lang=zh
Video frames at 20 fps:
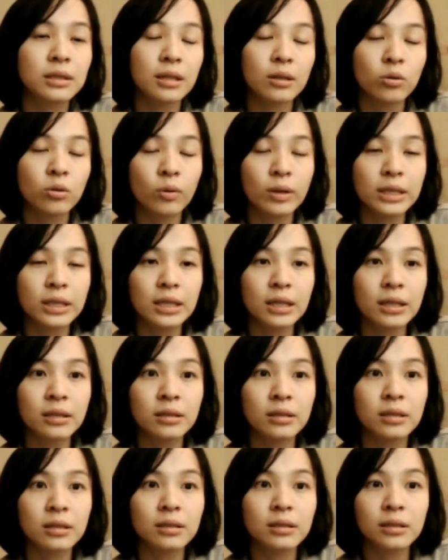写推
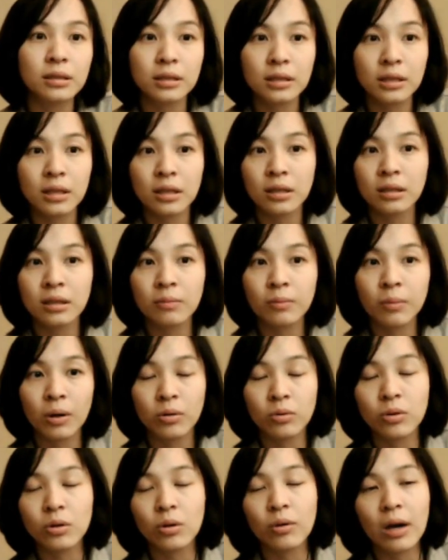荐的这些
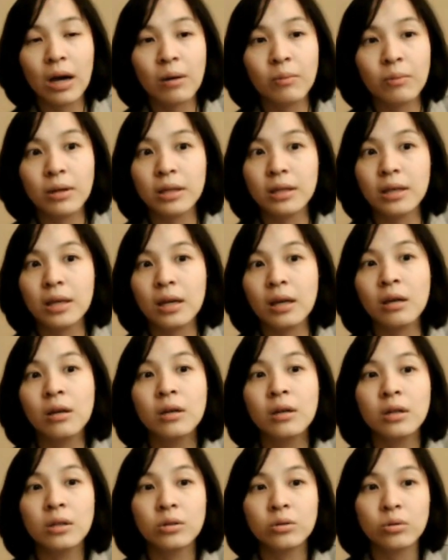朋友，他们也
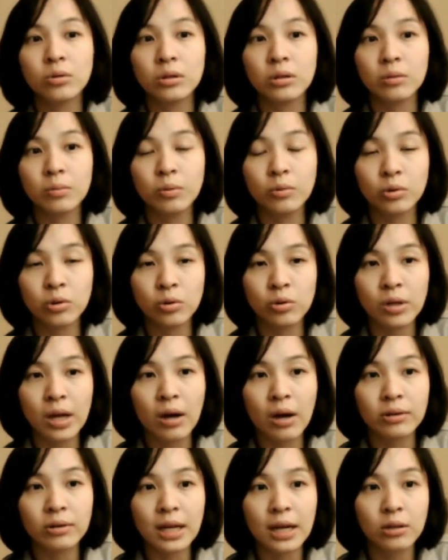就是不需
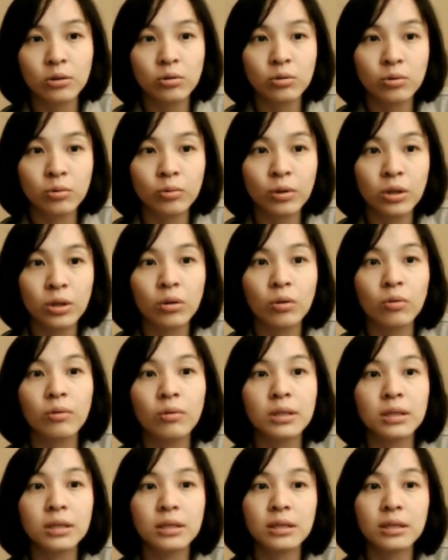要再去问东
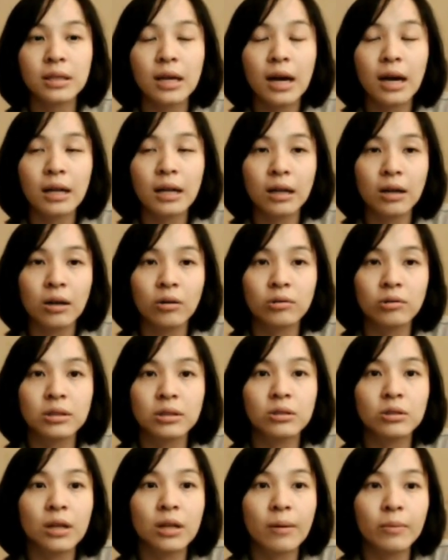问西啊，然后
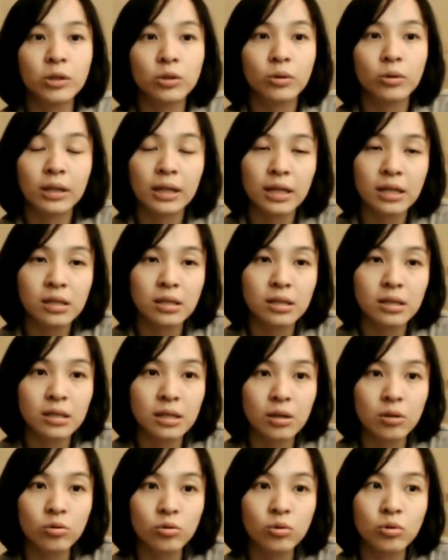他们就可以直
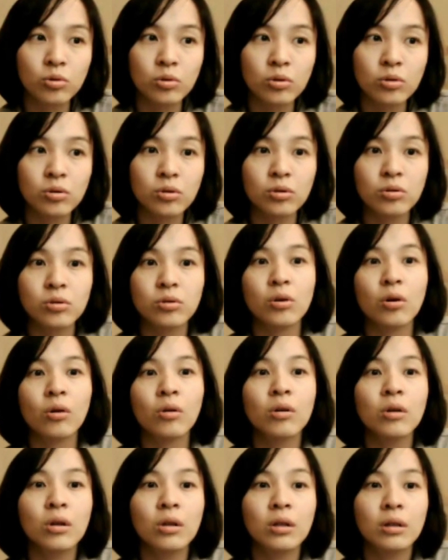接去使
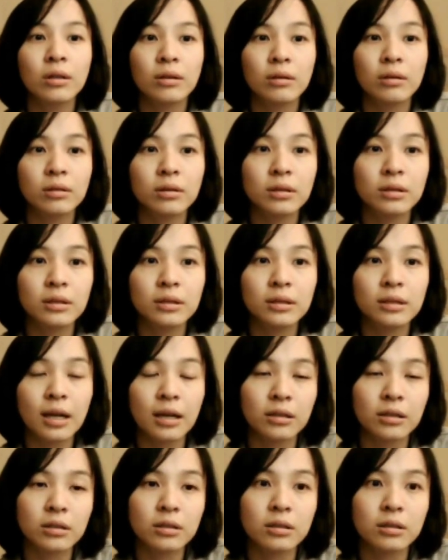用这
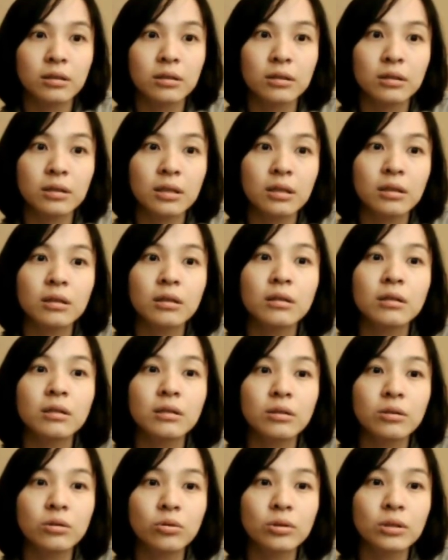样子的一
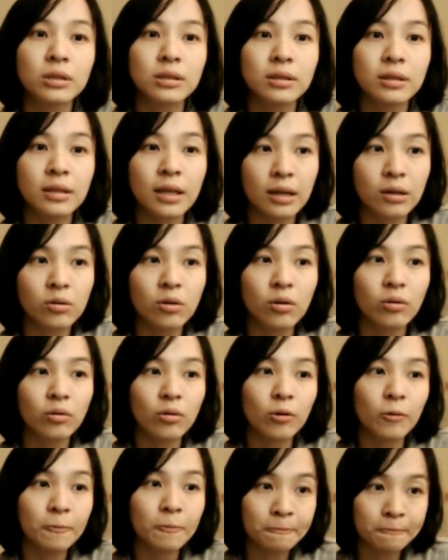个就是内容
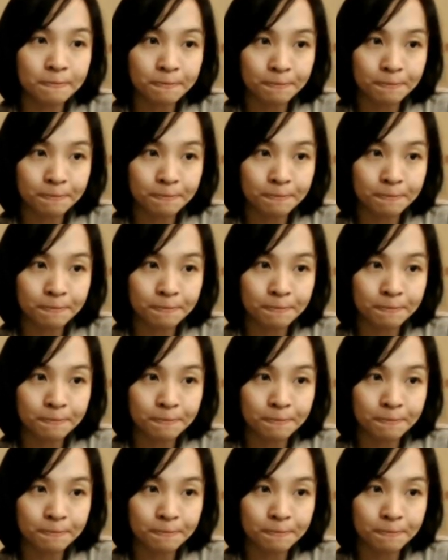哦。